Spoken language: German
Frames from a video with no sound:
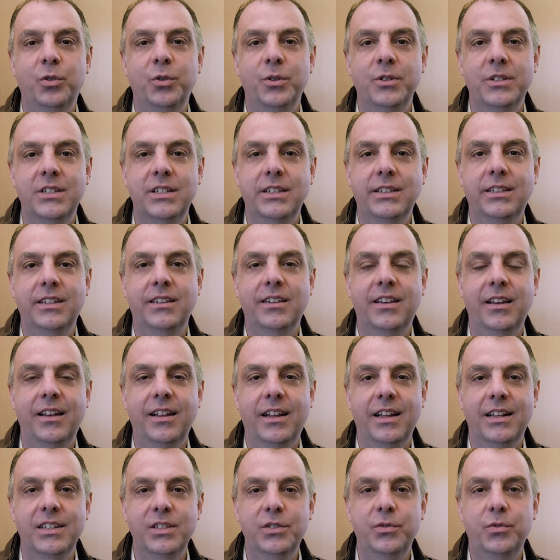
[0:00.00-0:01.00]
künstlichen
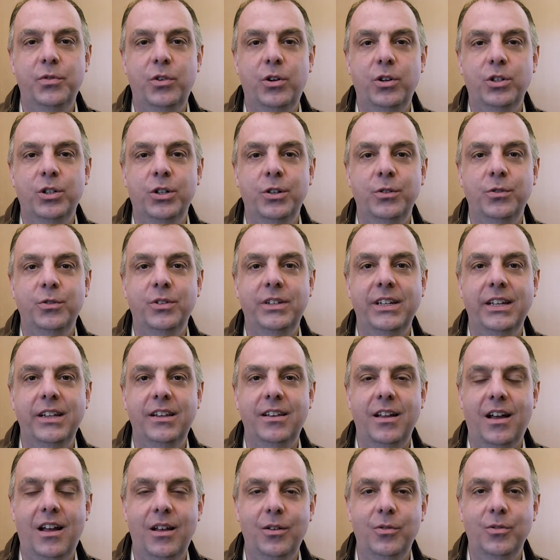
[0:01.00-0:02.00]
Intelligenzforschern und
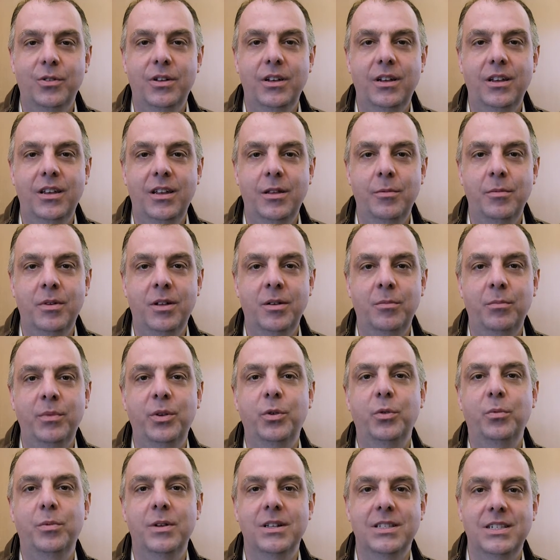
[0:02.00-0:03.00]
Digitalunternehmern
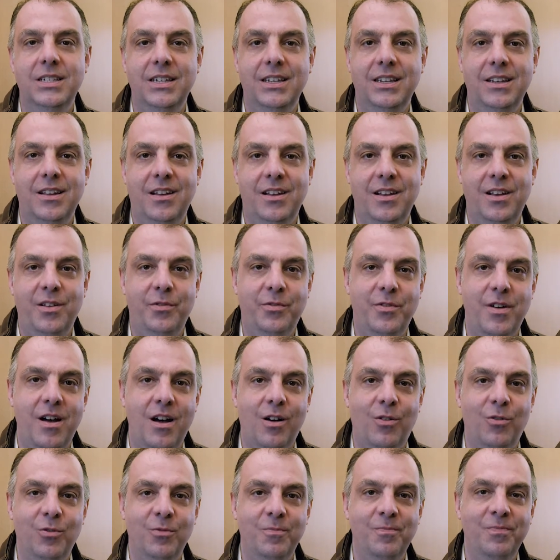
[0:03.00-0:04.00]
mit über zehn Jahren
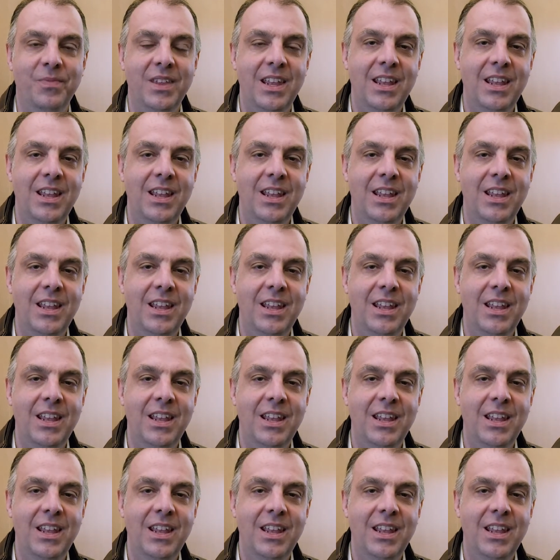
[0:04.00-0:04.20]
Erfahrung.